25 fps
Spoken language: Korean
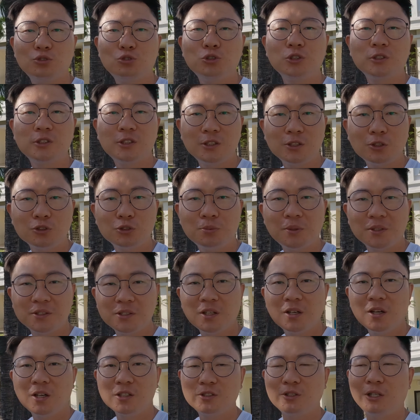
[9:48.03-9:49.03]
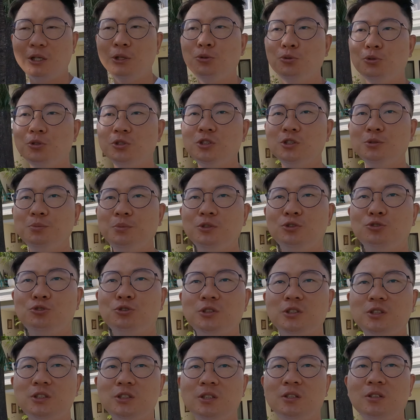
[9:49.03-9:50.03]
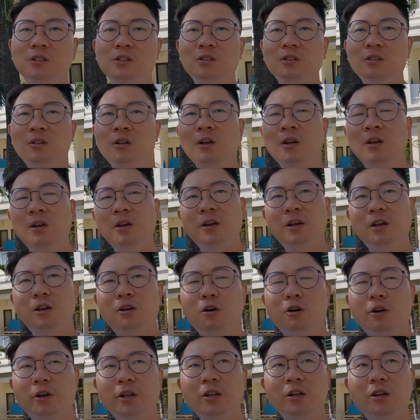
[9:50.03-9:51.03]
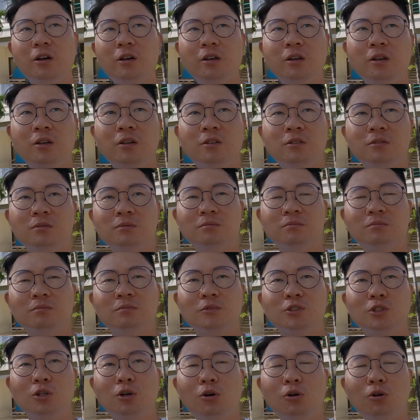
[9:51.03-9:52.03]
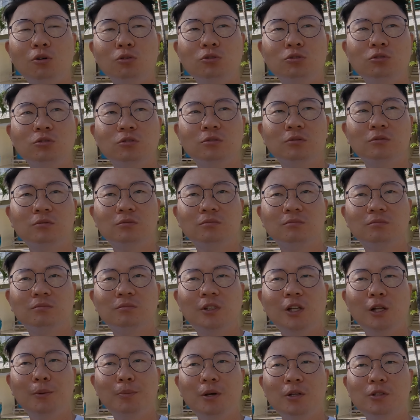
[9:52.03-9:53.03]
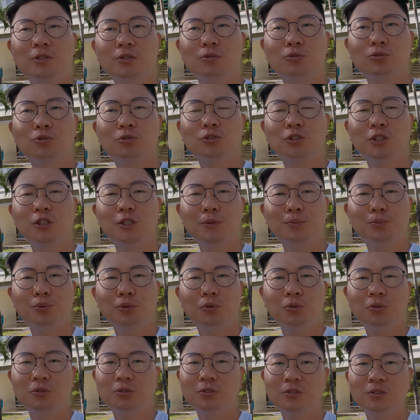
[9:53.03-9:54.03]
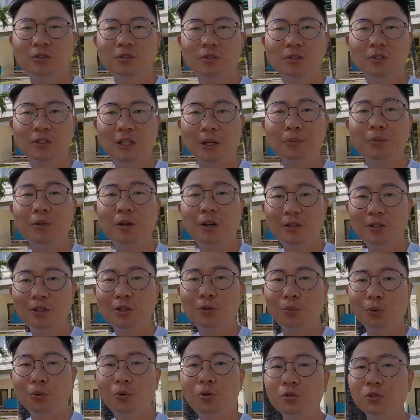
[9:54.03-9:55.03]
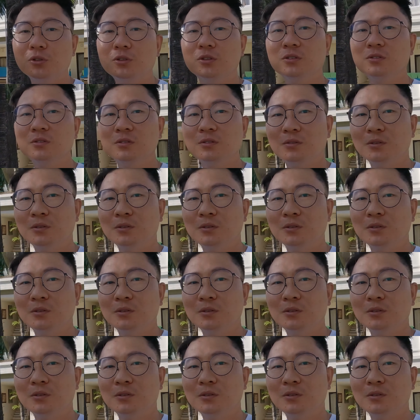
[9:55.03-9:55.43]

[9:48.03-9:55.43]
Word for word: 주식시장도 마찬가지. 알고리즘이 주식시장 거래량에 적어도 일반적으로는 70%는 담당한다고 보거든요.